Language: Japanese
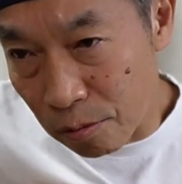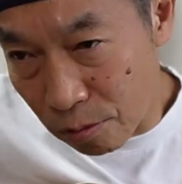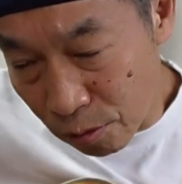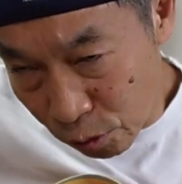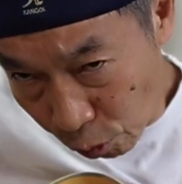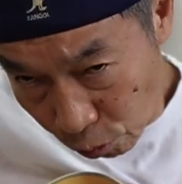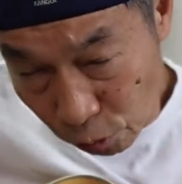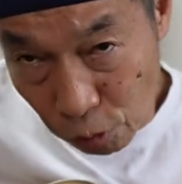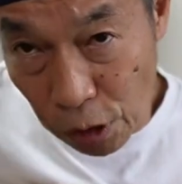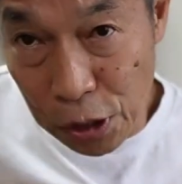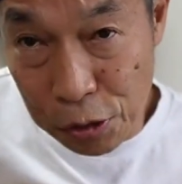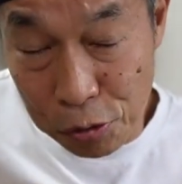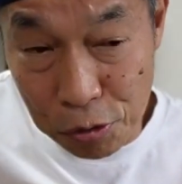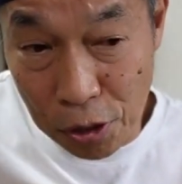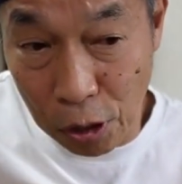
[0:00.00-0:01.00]
そこの練
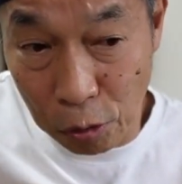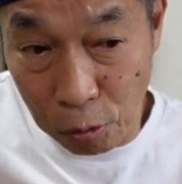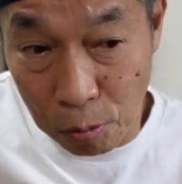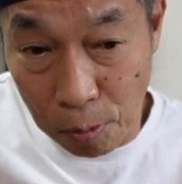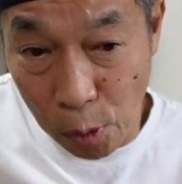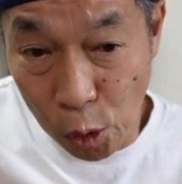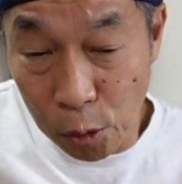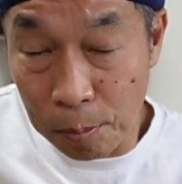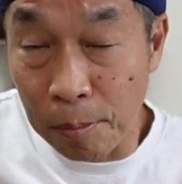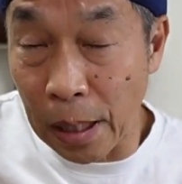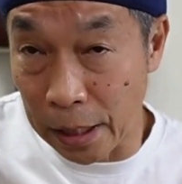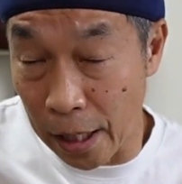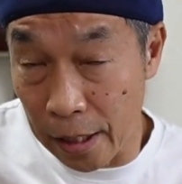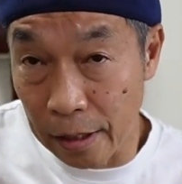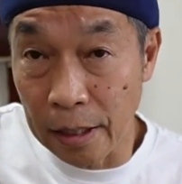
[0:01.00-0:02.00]
習したところま
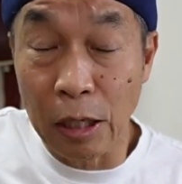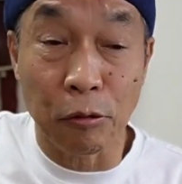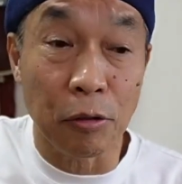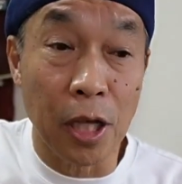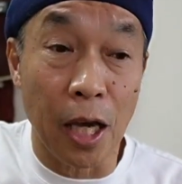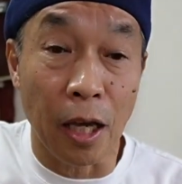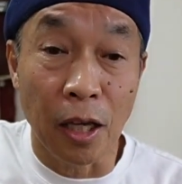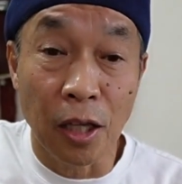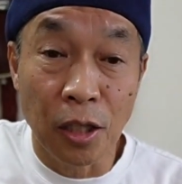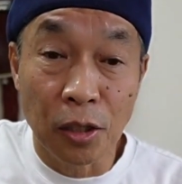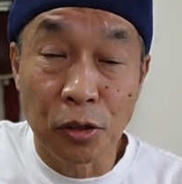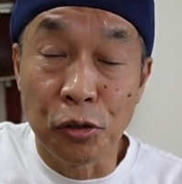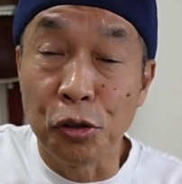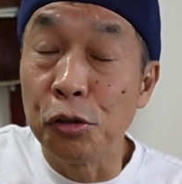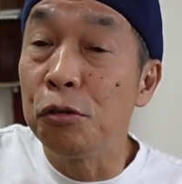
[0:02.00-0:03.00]
でなので
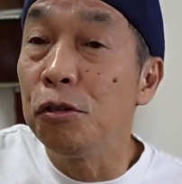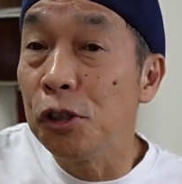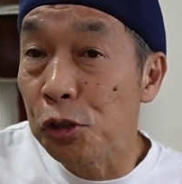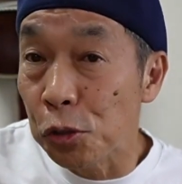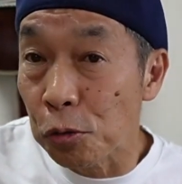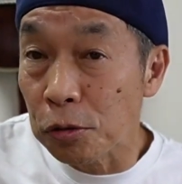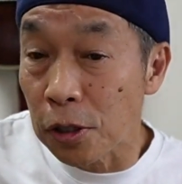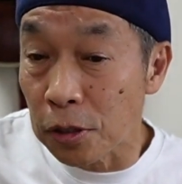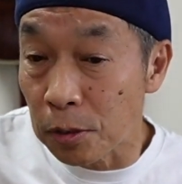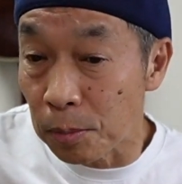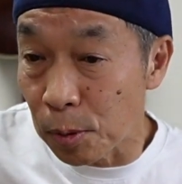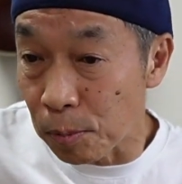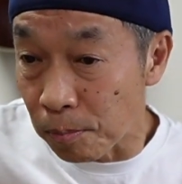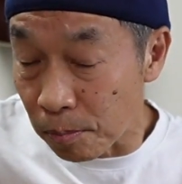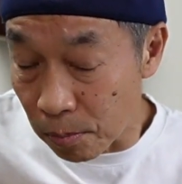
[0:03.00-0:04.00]
12小節
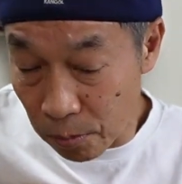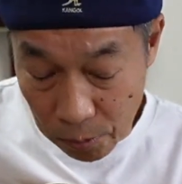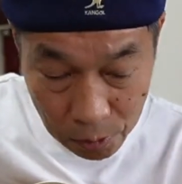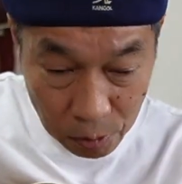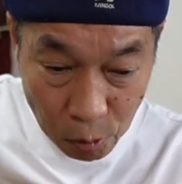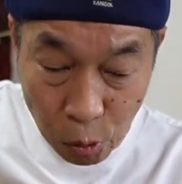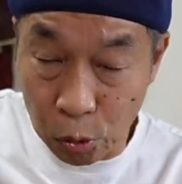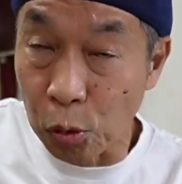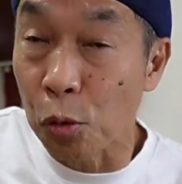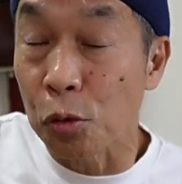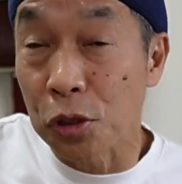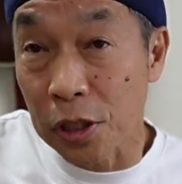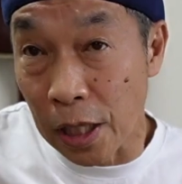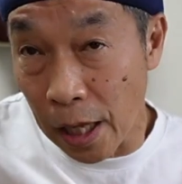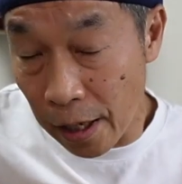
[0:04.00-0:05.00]
分こう通
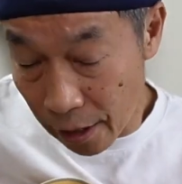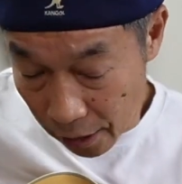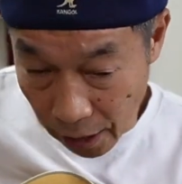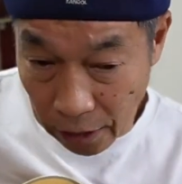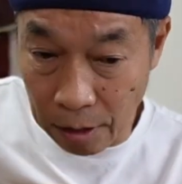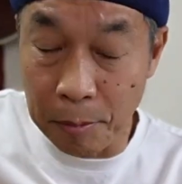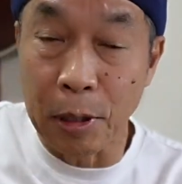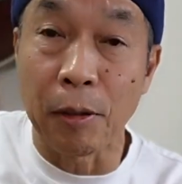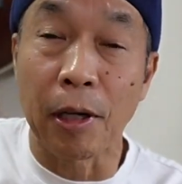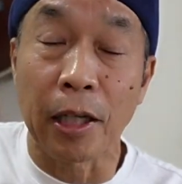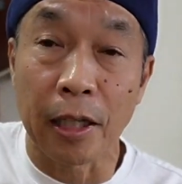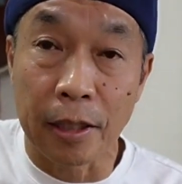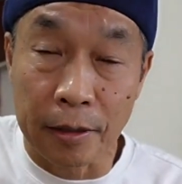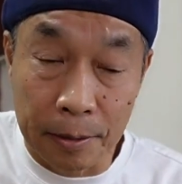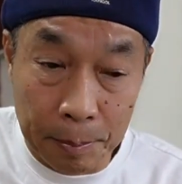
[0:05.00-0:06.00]
しでやってみるわ
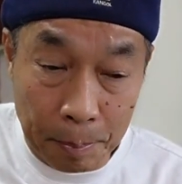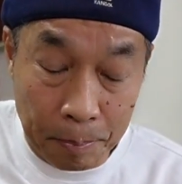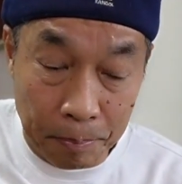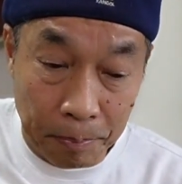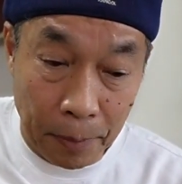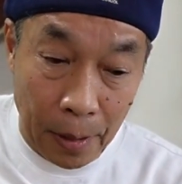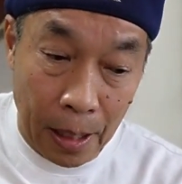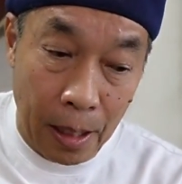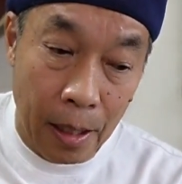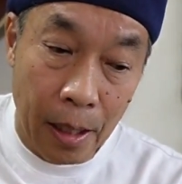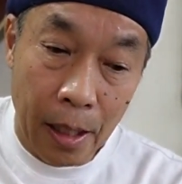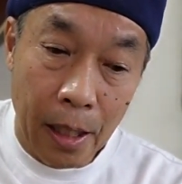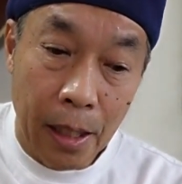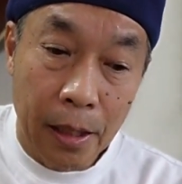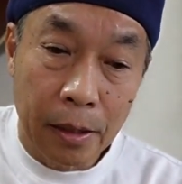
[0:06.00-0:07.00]
けです。
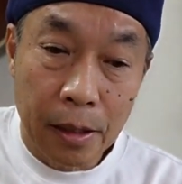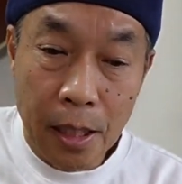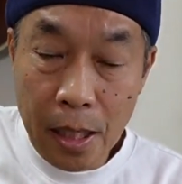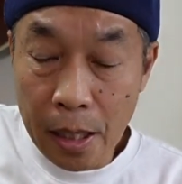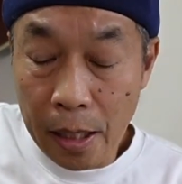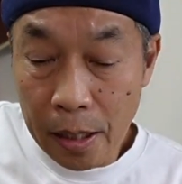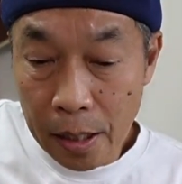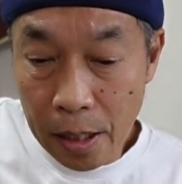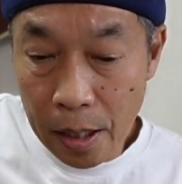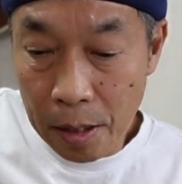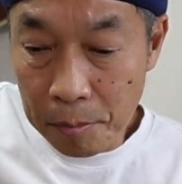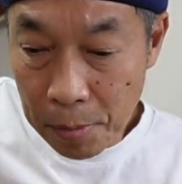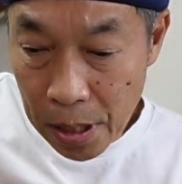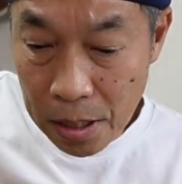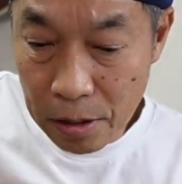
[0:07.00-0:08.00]

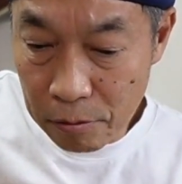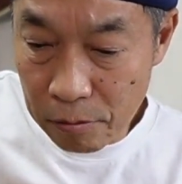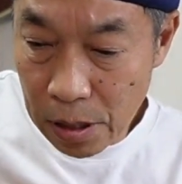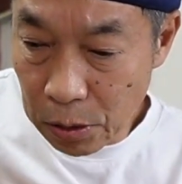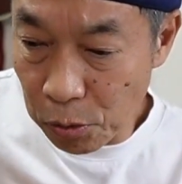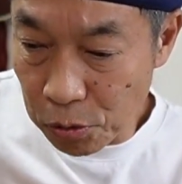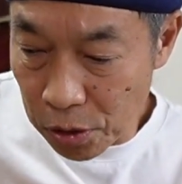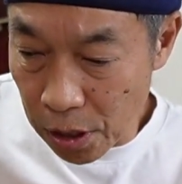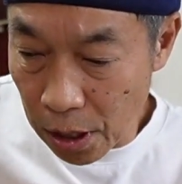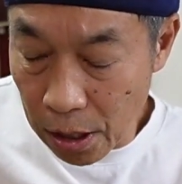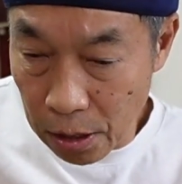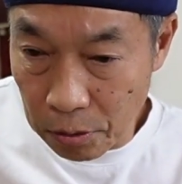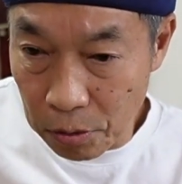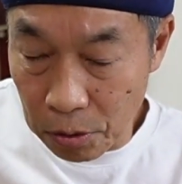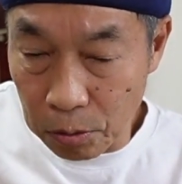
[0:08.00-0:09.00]
で、メインはどちら
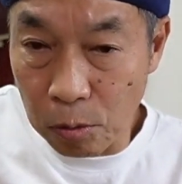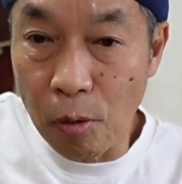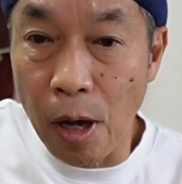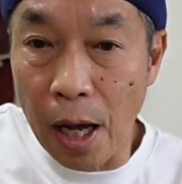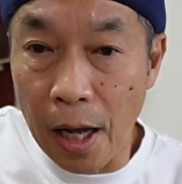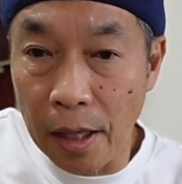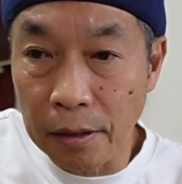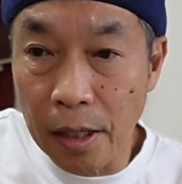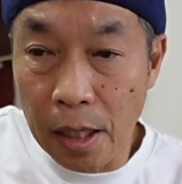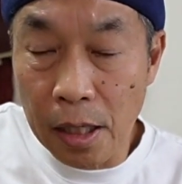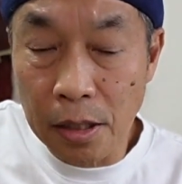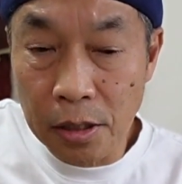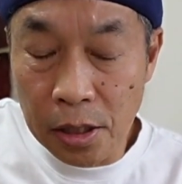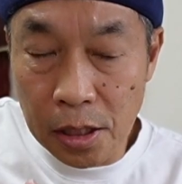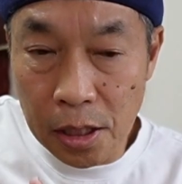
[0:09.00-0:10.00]
かというと
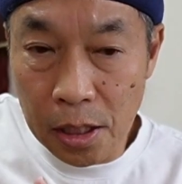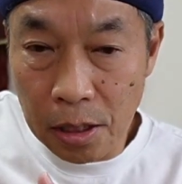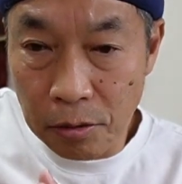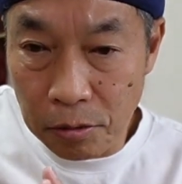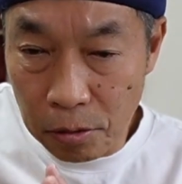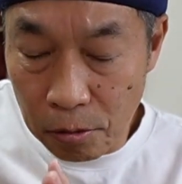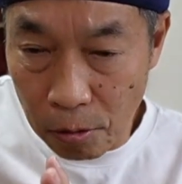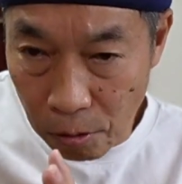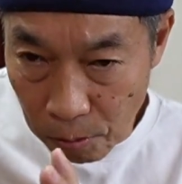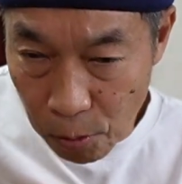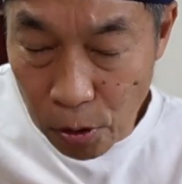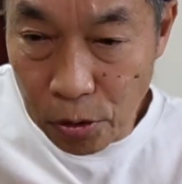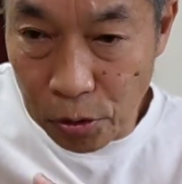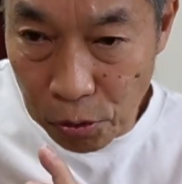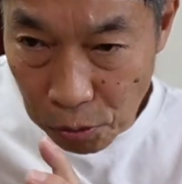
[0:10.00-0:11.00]
新しく
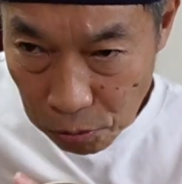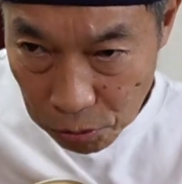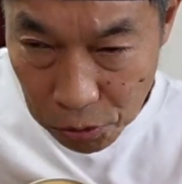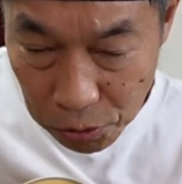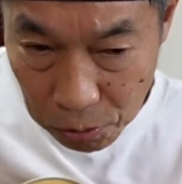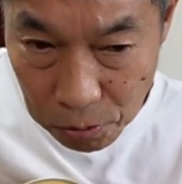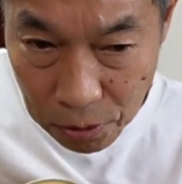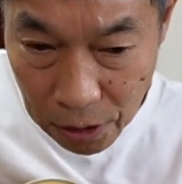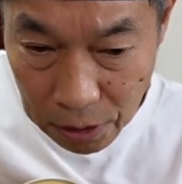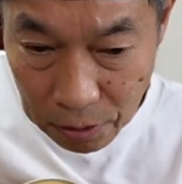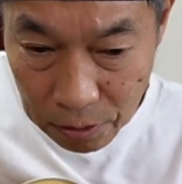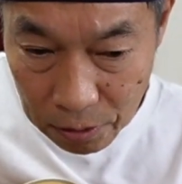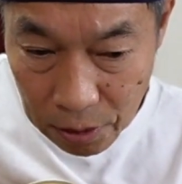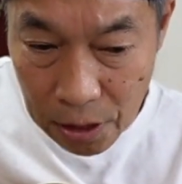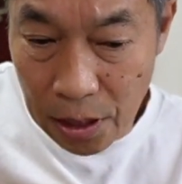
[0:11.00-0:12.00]
覚える4小
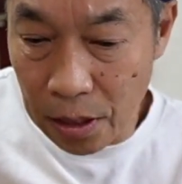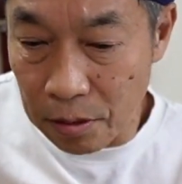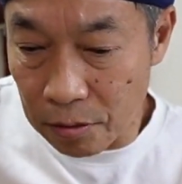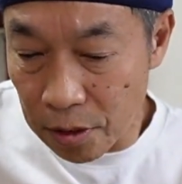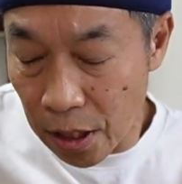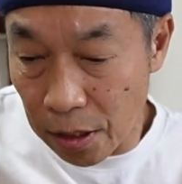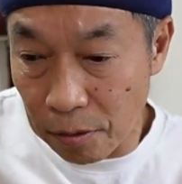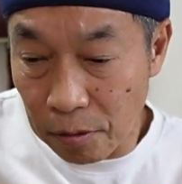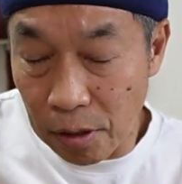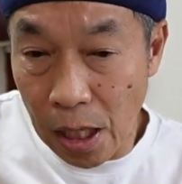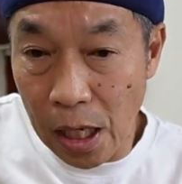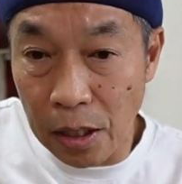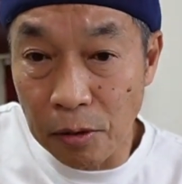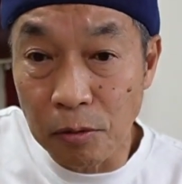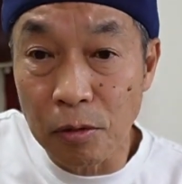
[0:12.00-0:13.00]
節に全
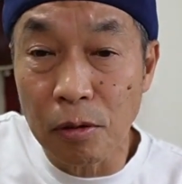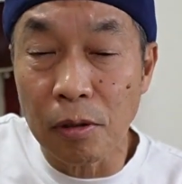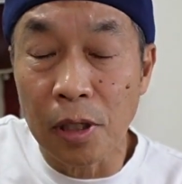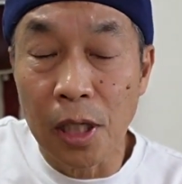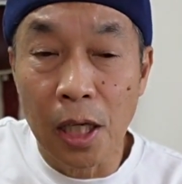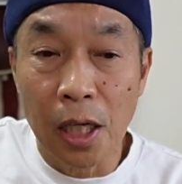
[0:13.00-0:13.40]
体の、